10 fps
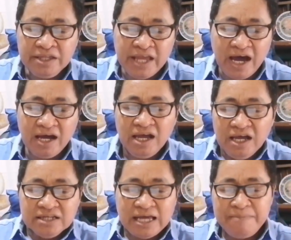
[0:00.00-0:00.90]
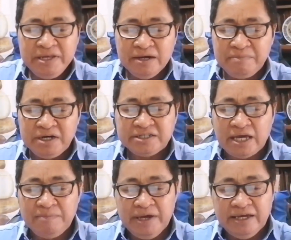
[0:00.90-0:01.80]
na sabi ng verse
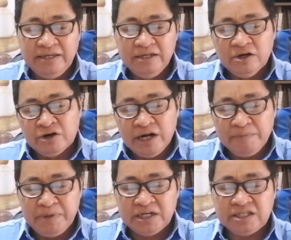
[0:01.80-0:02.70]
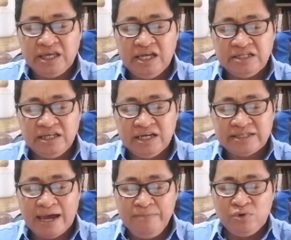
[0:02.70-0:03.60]
7 or ng verse 10,
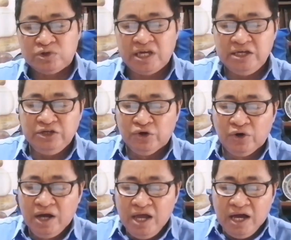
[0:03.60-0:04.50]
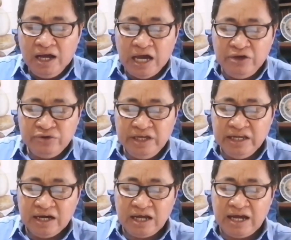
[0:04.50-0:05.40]
sinasabi ko sa inyo, gayon
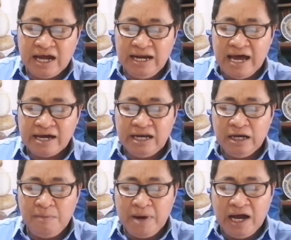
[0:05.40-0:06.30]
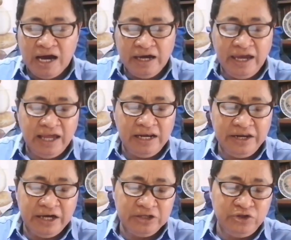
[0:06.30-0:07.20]
din ang kagalakan ng mga anghel
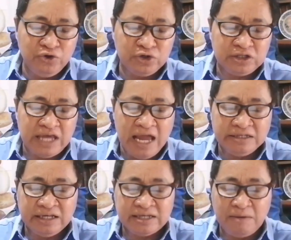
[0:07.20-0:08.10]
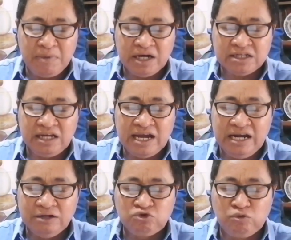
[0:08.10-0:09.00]
ng Diyos dahil sa isang
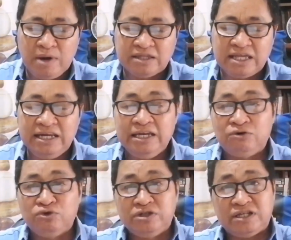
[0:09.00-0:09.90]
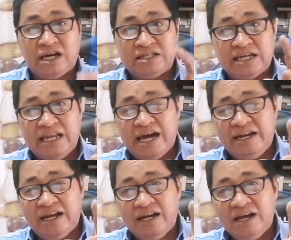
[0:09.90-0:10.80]
makasalanang tumatalikod sa
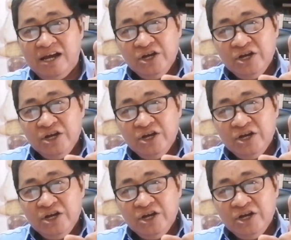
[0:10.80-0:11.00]
kasalanan.